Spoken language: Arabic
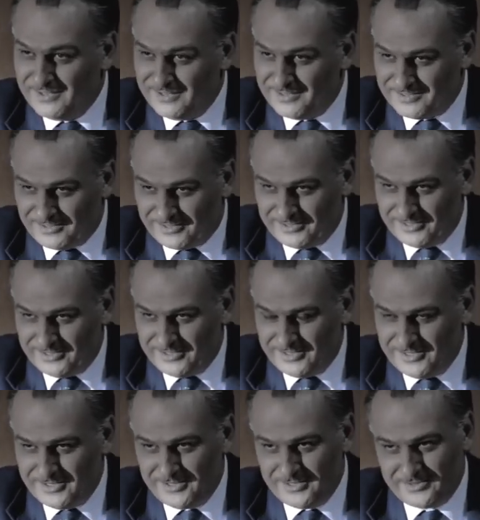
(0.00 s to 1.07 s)
التقرير
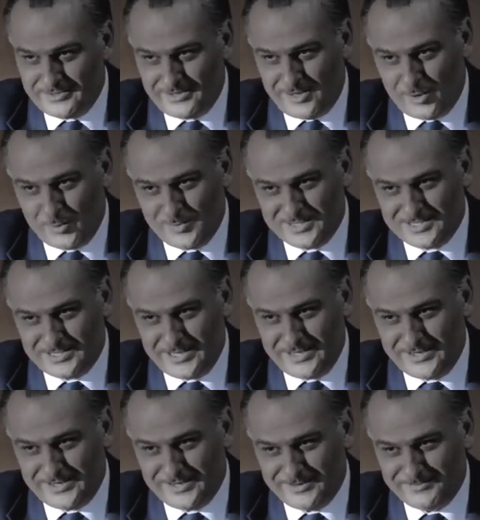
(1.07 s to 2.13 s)
ده للاطلاع وبس يا
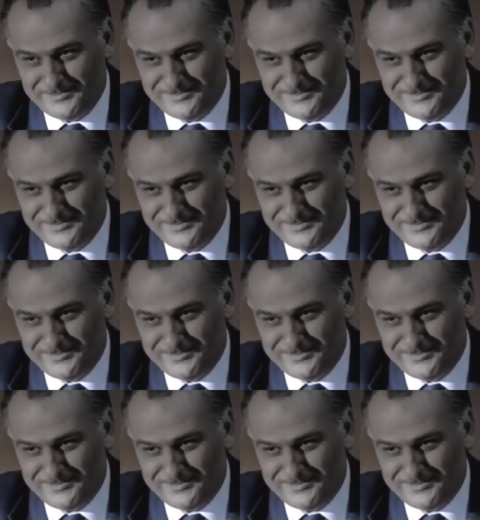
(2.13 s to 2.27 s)
هيكل